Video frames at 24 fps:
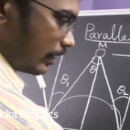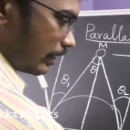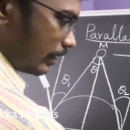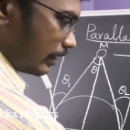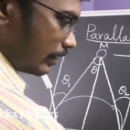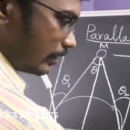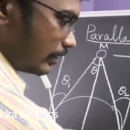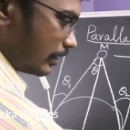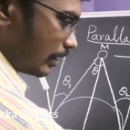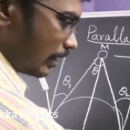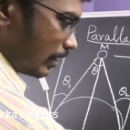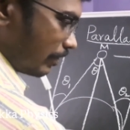
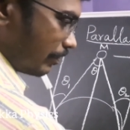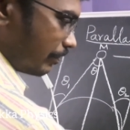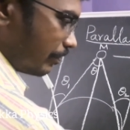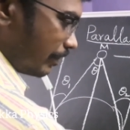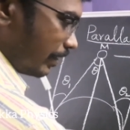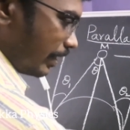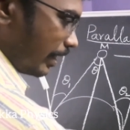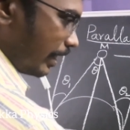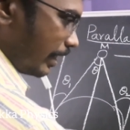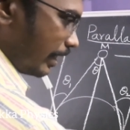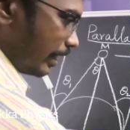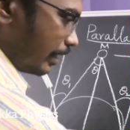இன்ஸ்டெட் ஆஃப்
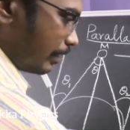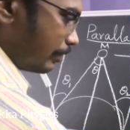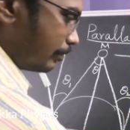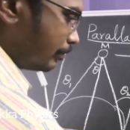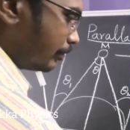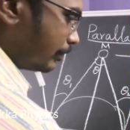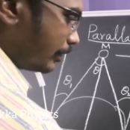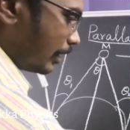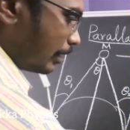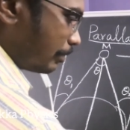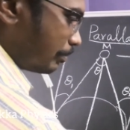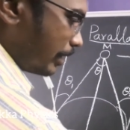ஏஎம்
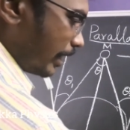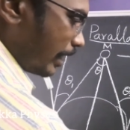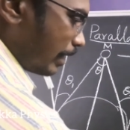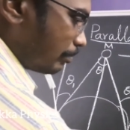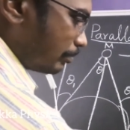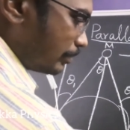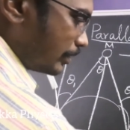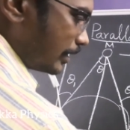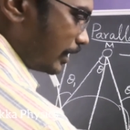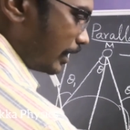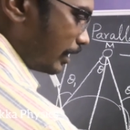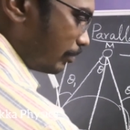நம்ம
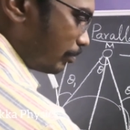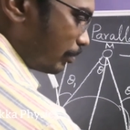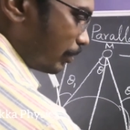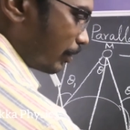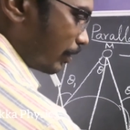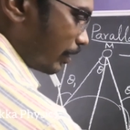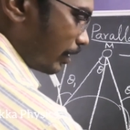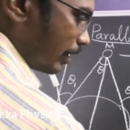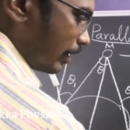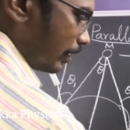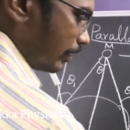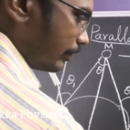எம்சின்னு
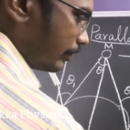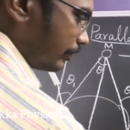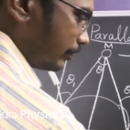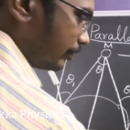போடலாம்